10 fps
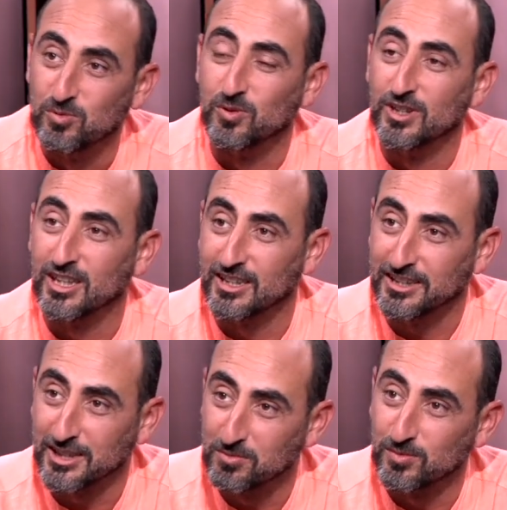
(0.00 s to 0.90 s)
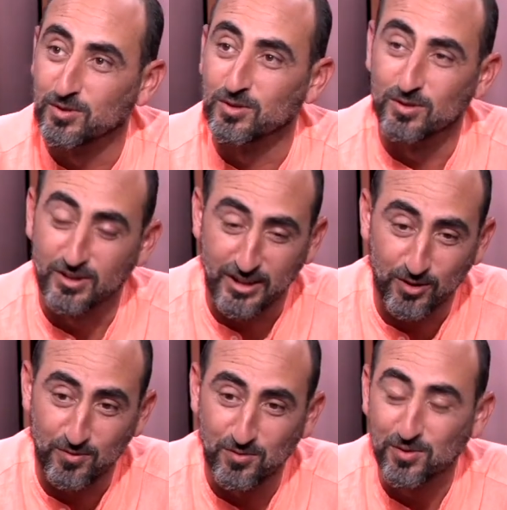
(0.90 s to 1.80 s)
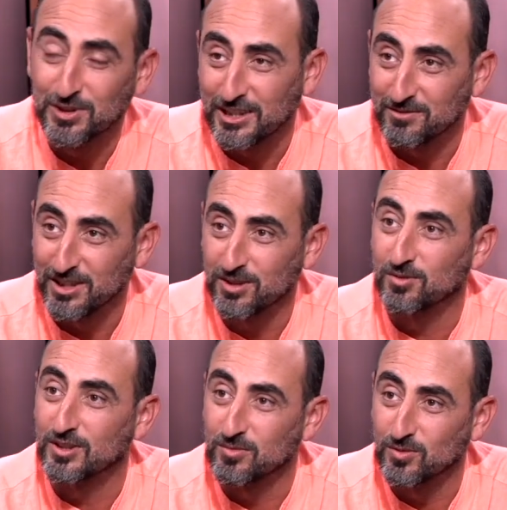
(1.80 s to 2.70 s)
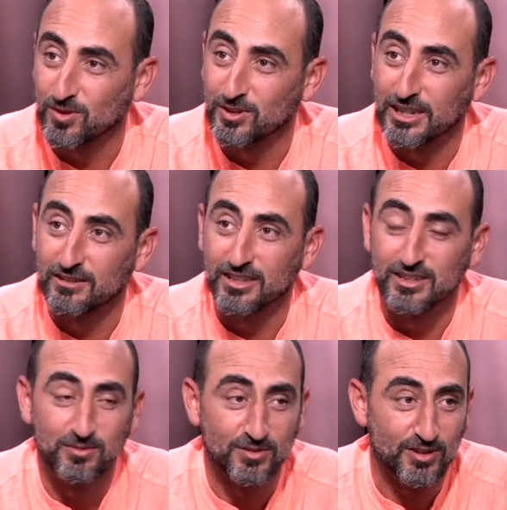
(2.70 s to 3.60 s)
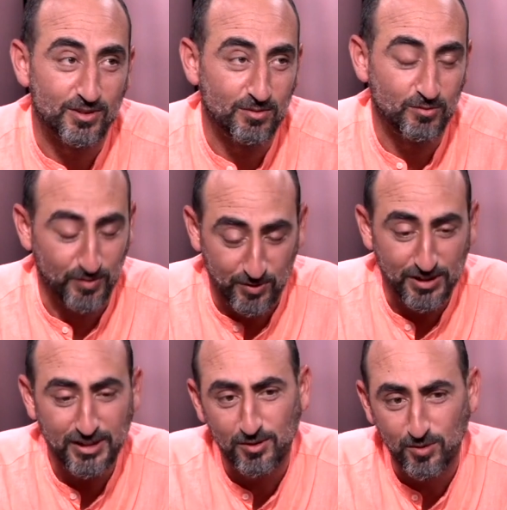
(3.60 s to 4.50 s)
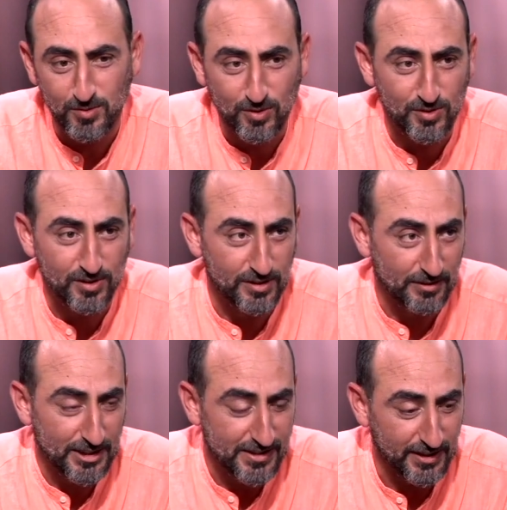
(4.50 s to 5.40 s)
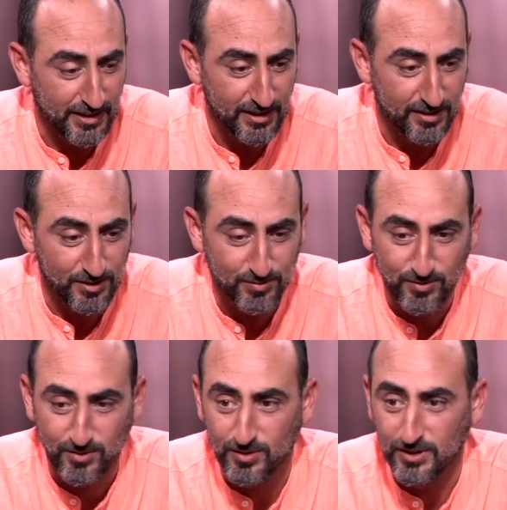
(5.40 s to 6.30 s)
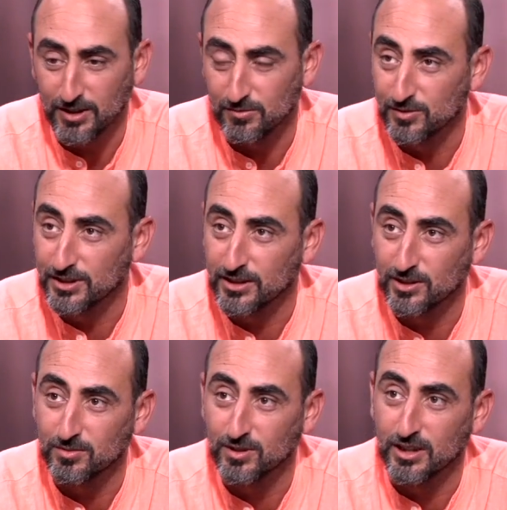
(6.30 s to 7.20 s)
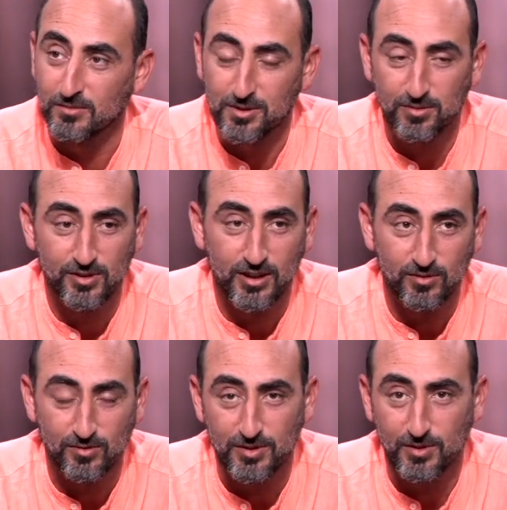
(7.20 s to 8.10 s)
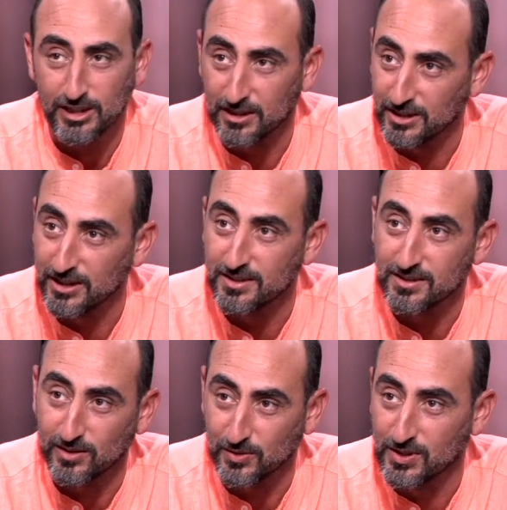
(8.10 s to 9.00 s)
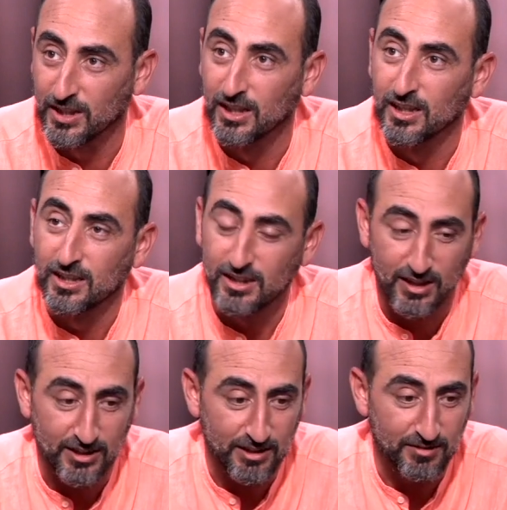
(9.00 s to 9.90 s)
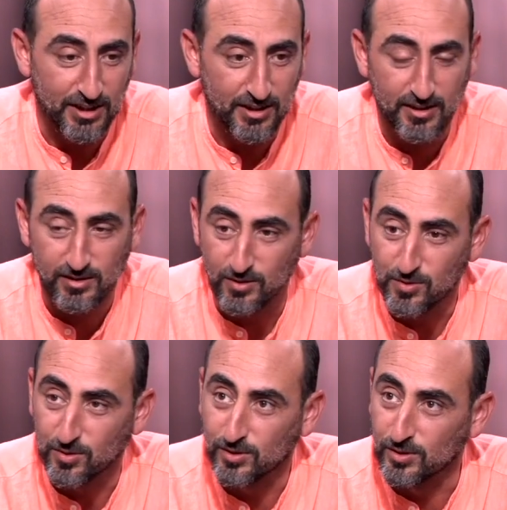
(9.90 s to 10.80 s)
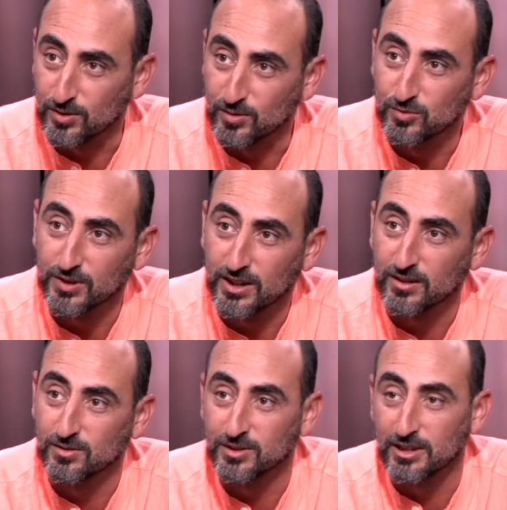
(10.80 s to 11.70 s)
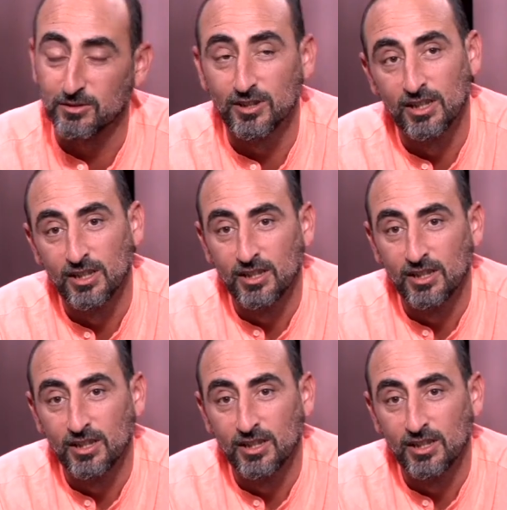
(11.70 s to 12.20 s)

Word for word: Puis là, l'équipe euh, est revenue très vite. On a pu retravailler tous ensemble. Enfin, on était deux, parce qu'avec Cyril euh, Foucault, qui est mon directeur programmation, on a continué à travailler à distance mhm. et à travailler euh, sur le booking notamment.